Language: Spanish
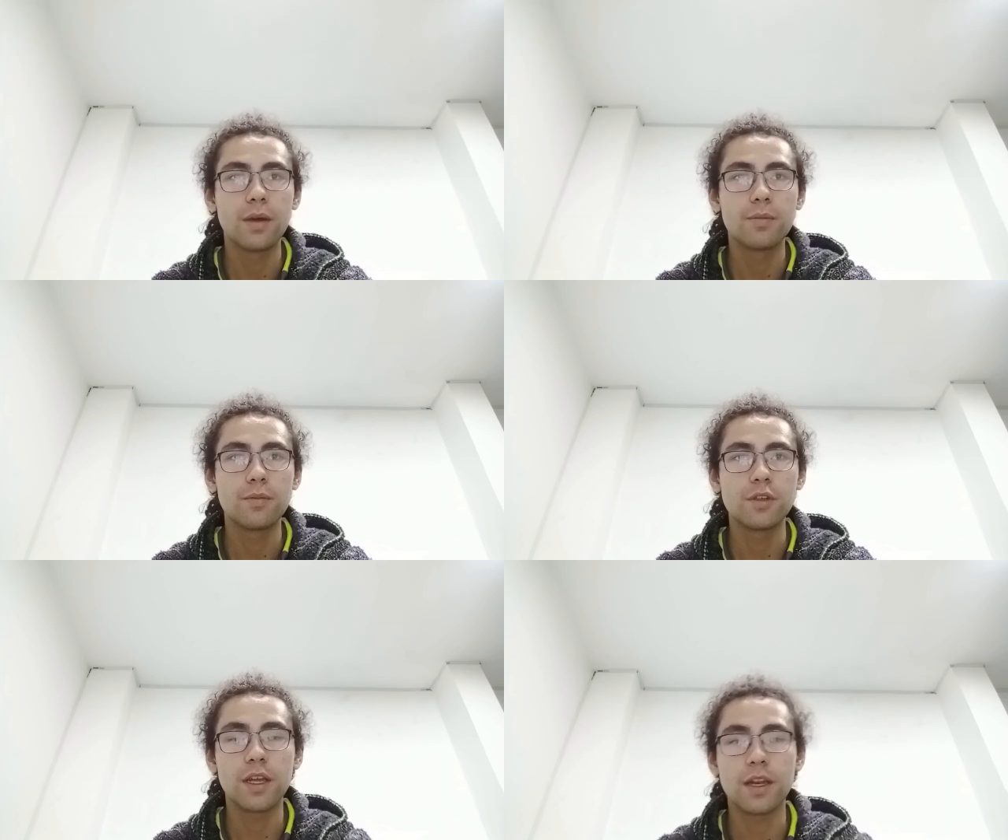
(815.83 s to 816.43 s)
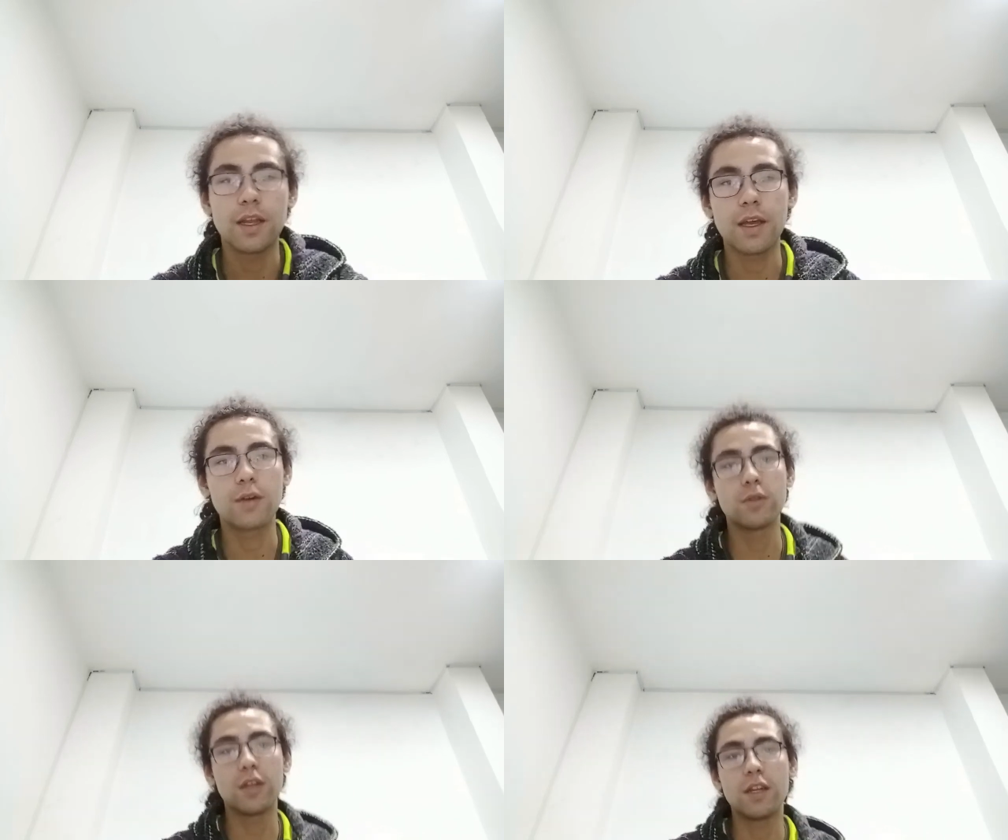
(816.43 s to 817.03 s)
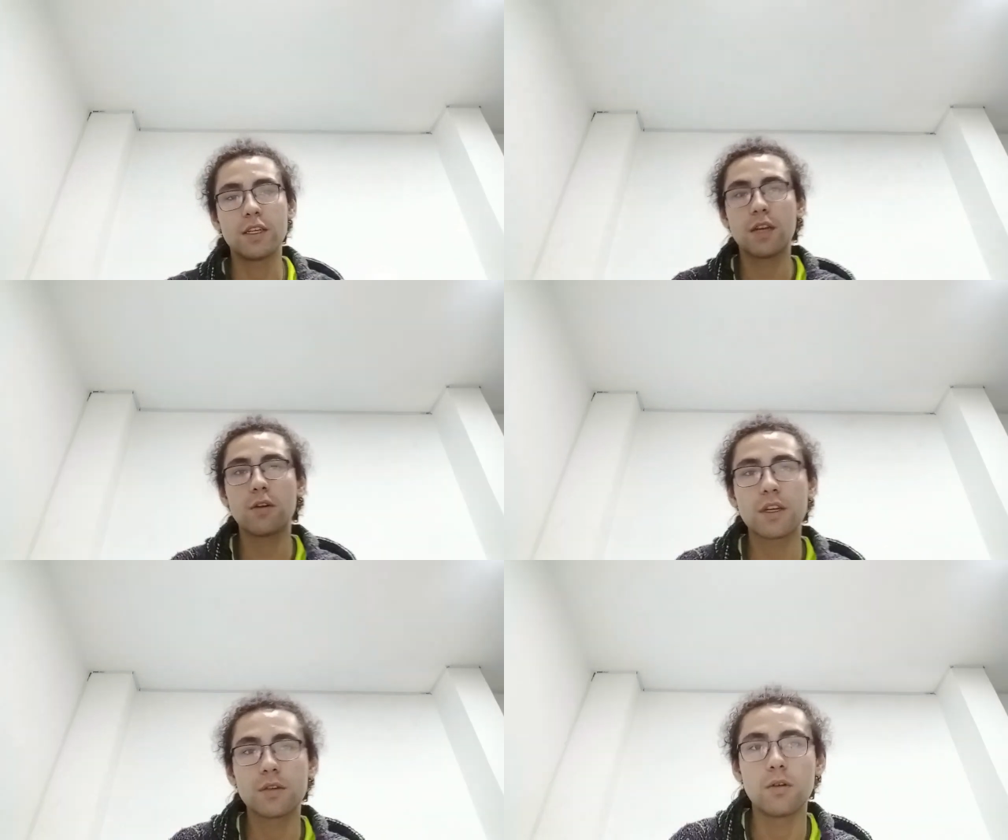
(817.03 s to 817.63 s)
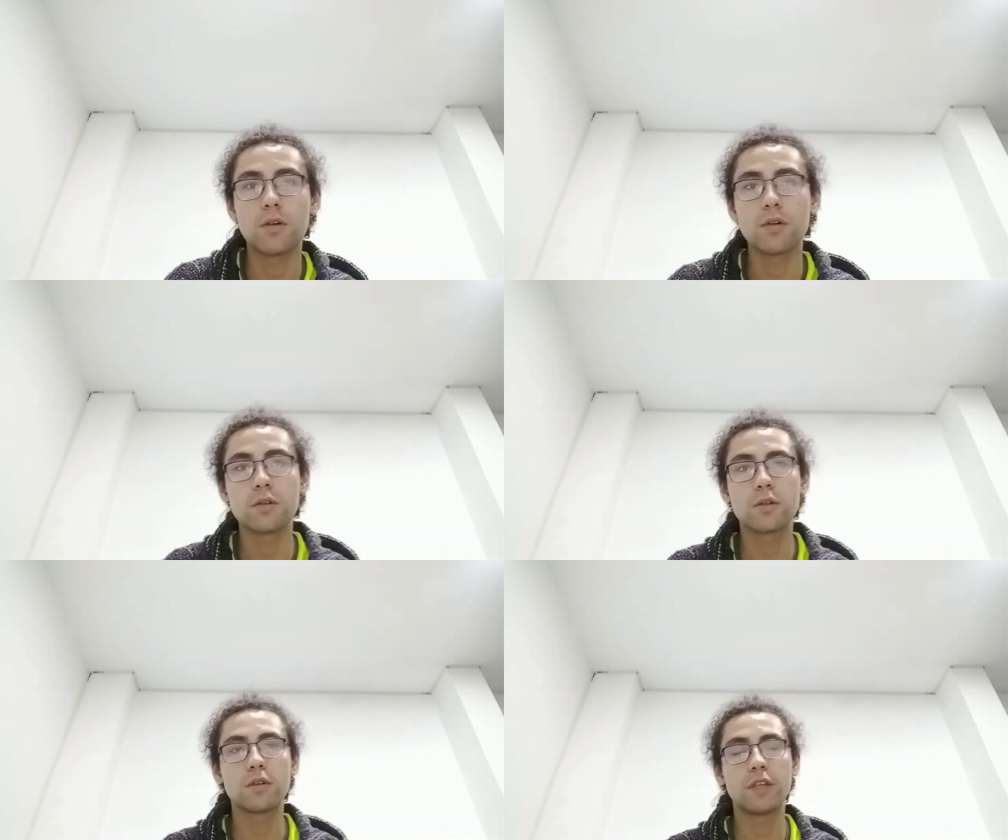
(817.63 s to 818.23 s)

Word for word: pues tiene, utiliza lo que son los